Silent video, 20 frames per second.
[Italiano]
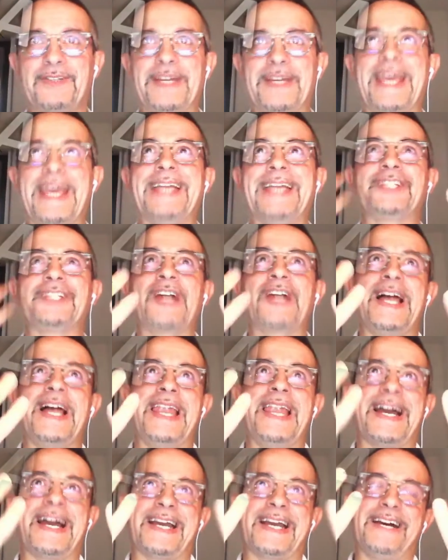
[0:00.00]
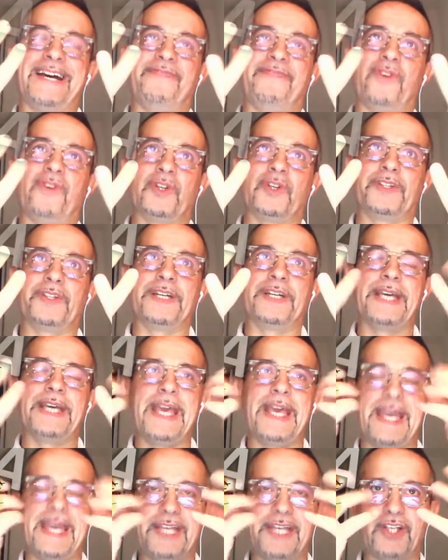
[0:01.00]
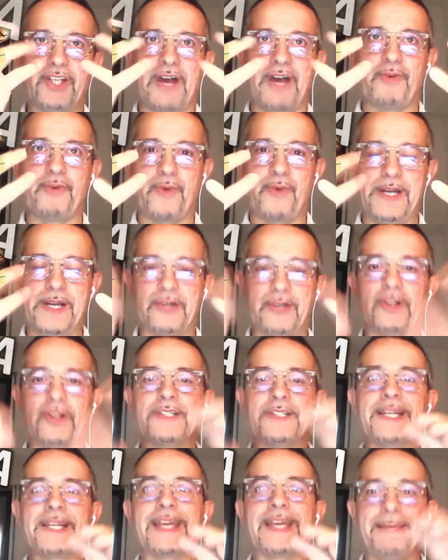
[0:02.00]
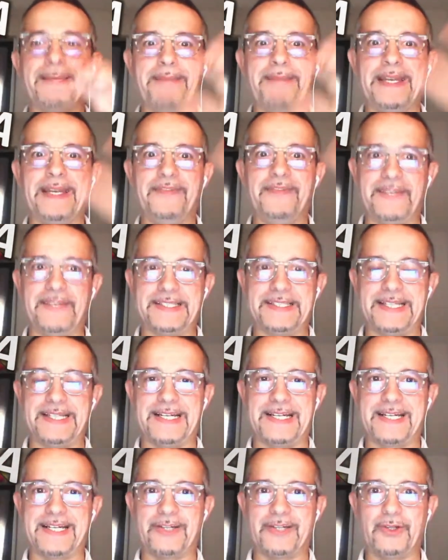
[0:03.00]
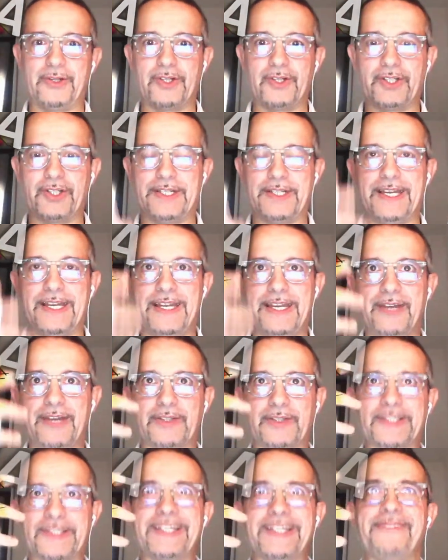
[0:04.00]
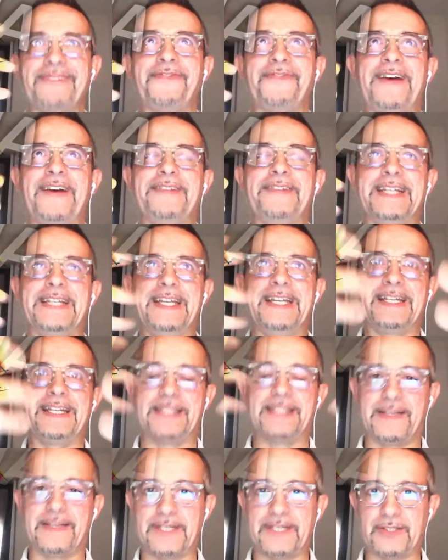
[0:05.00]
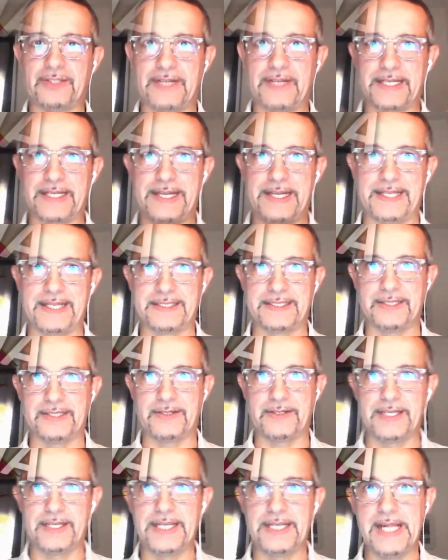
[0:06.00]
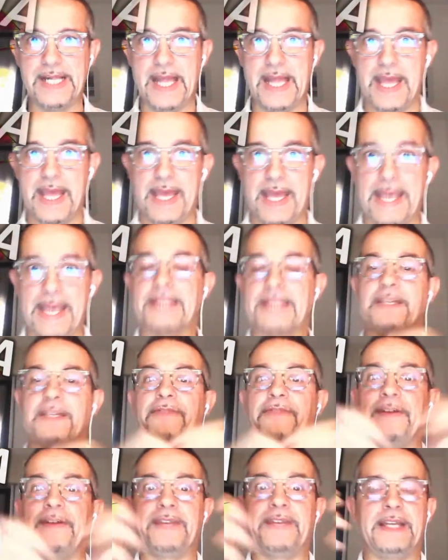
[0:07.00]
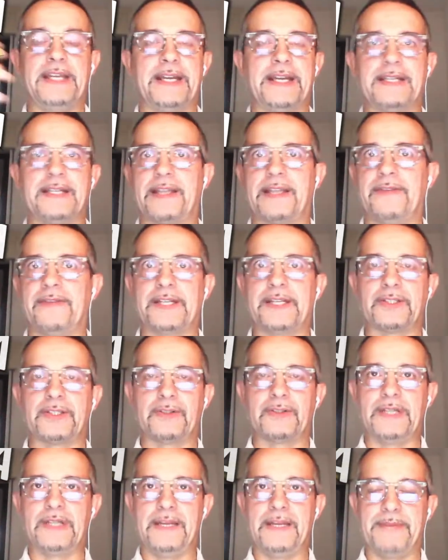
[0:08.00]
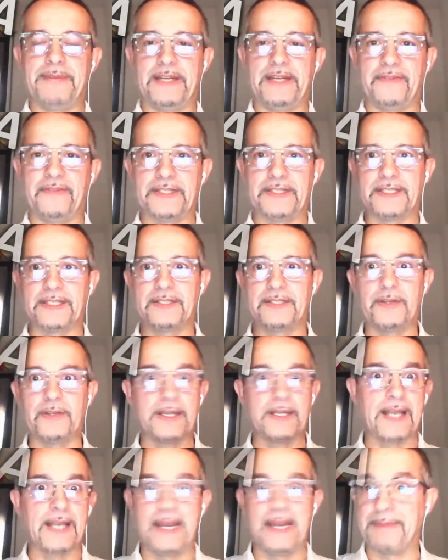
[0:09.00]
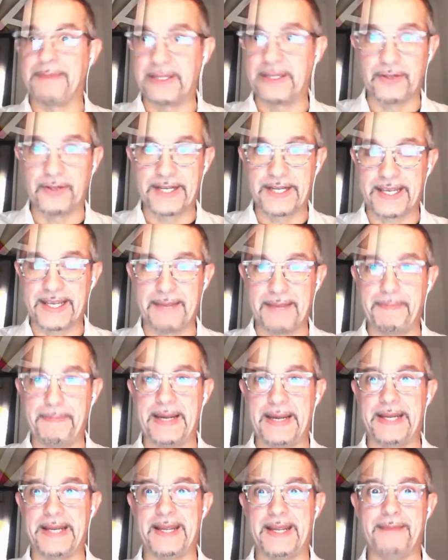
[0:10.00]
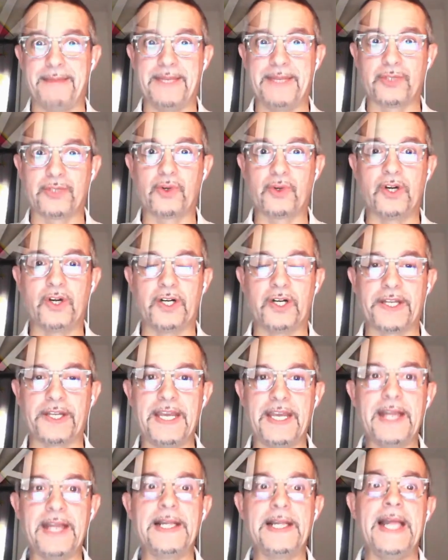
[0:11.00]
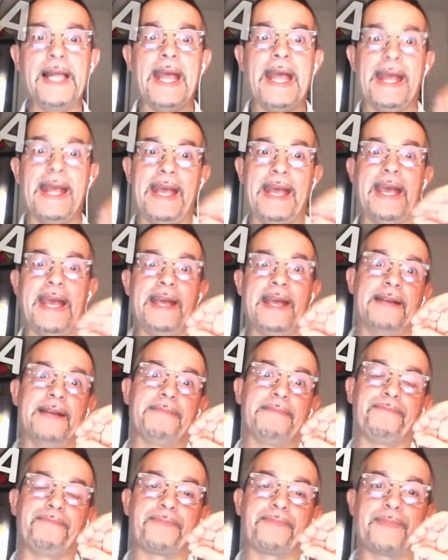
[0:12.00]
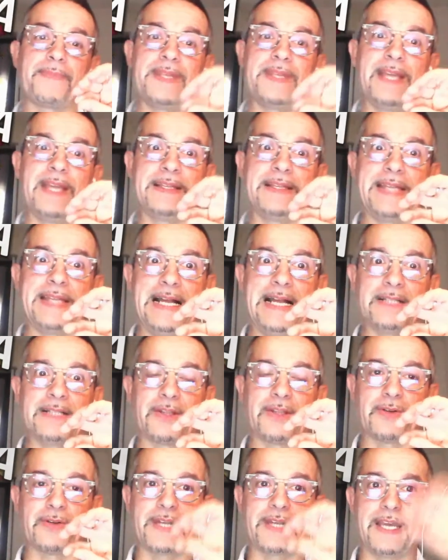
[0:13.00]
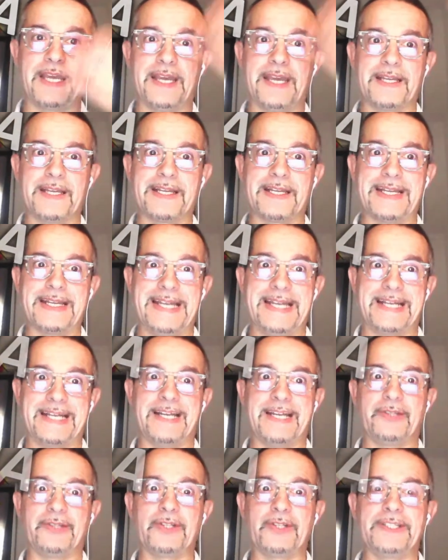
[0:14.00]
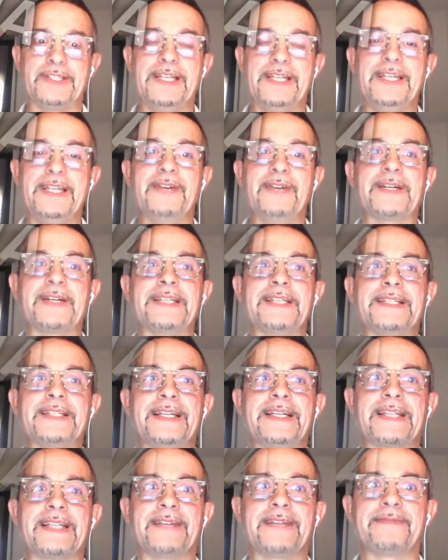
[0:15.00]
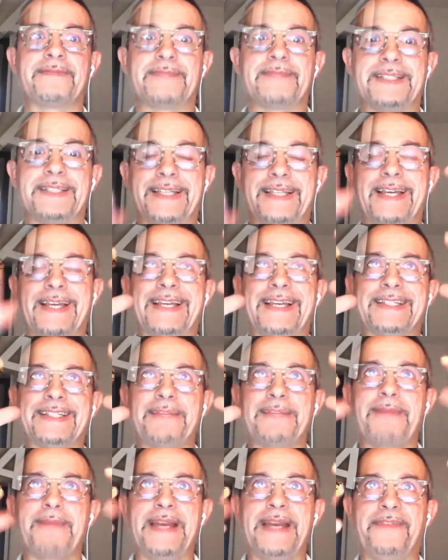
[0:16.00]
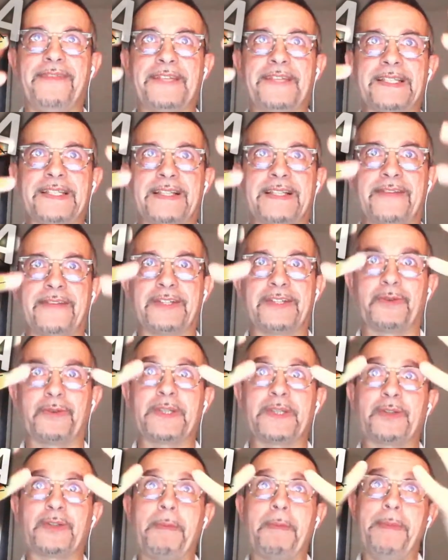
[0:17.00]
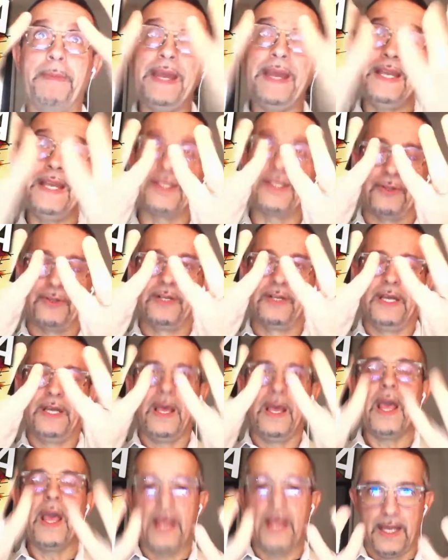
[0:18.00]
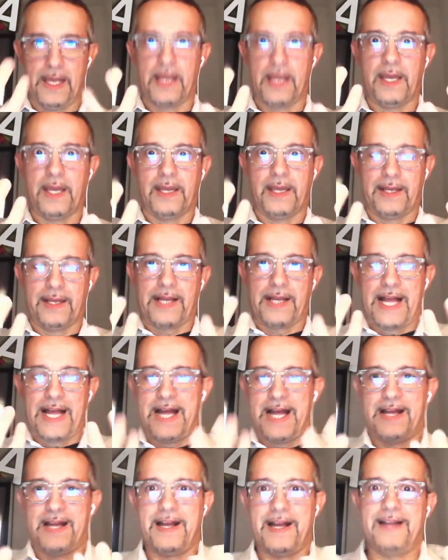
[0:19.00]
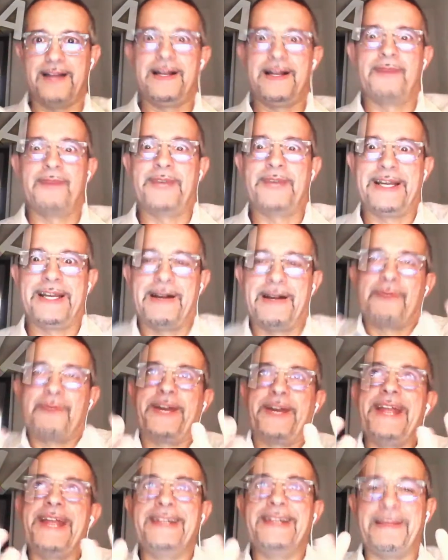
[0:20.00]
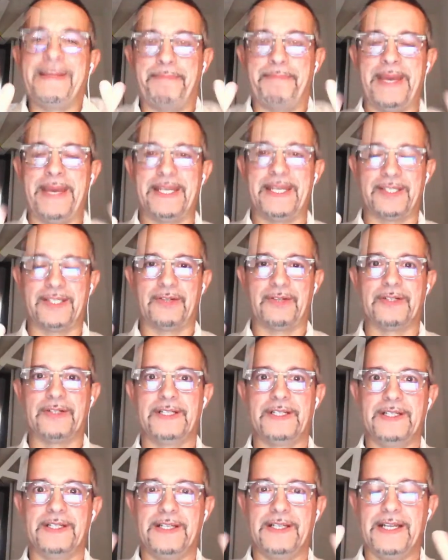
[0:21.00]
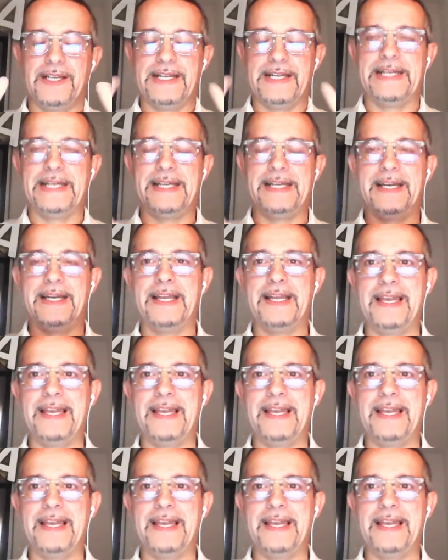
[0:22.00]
è già la Kavod, è già un qualcosa che manifesta la Kadosh di Dio, si fa vedere attraverso la creazione e si fa vedere attraverso delle manifestazioni. La Madonna che appare a Meggiugorie è nient'altro che la Kadosh di Dio che si, attra- sì, che si manifesta attraverso questo peso e ha, ha, una, ha un grande peso eh,